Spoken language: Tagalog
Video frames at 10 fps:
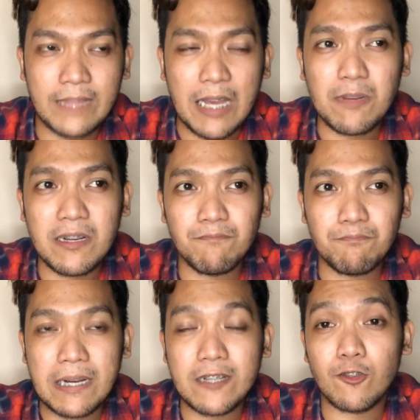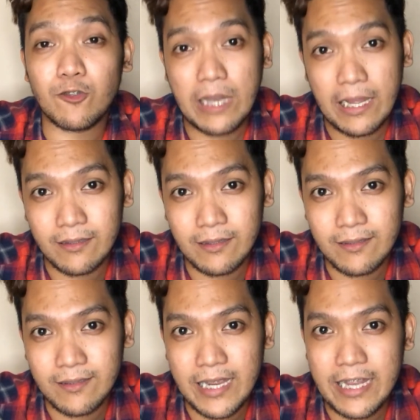tamang pagsusulat
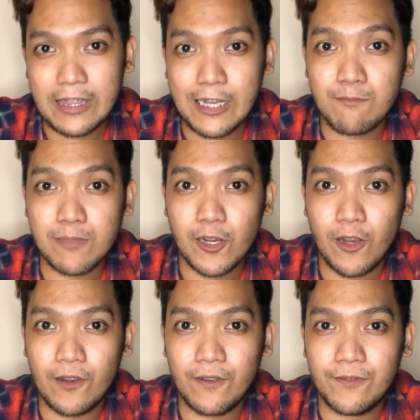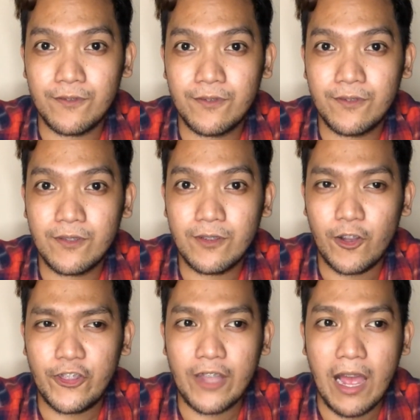in terms of
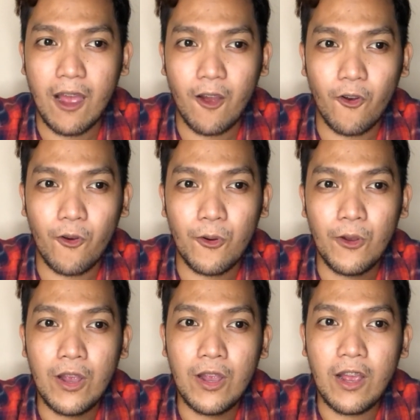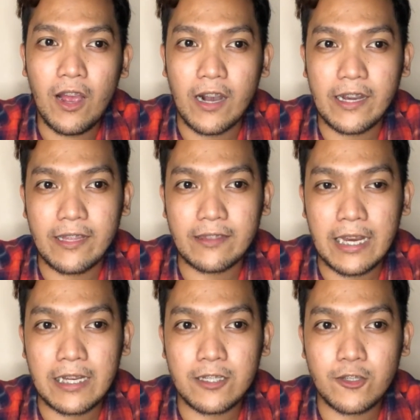on how
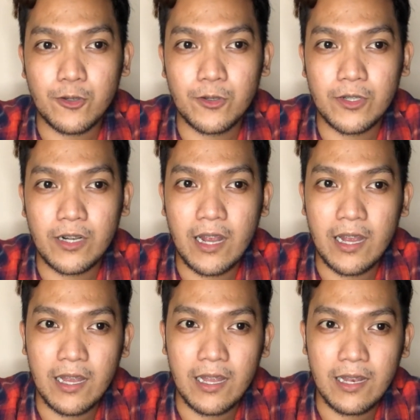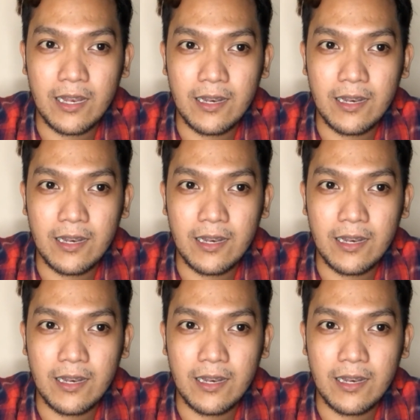architectural